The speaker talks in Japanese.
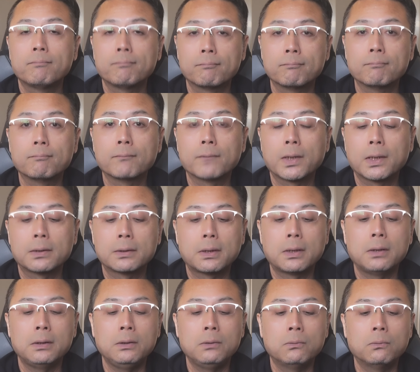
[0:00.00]
うん、
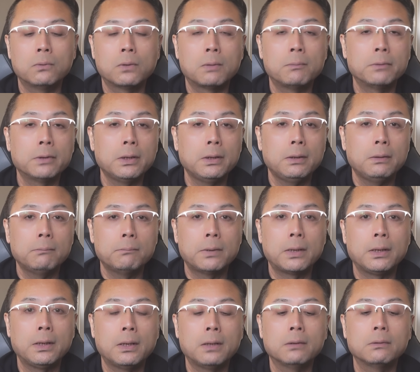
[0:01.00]
さらに動画もね
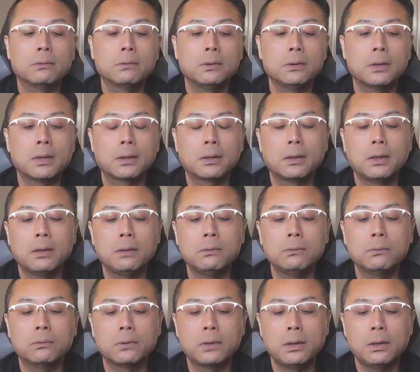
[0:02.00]
バリアングルになってい
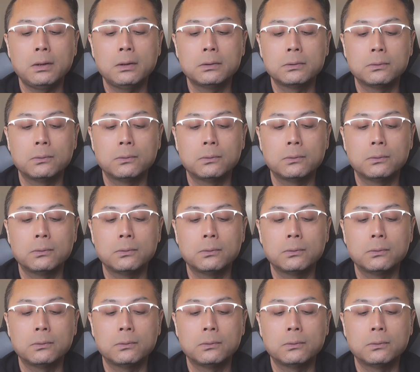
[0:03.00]
るので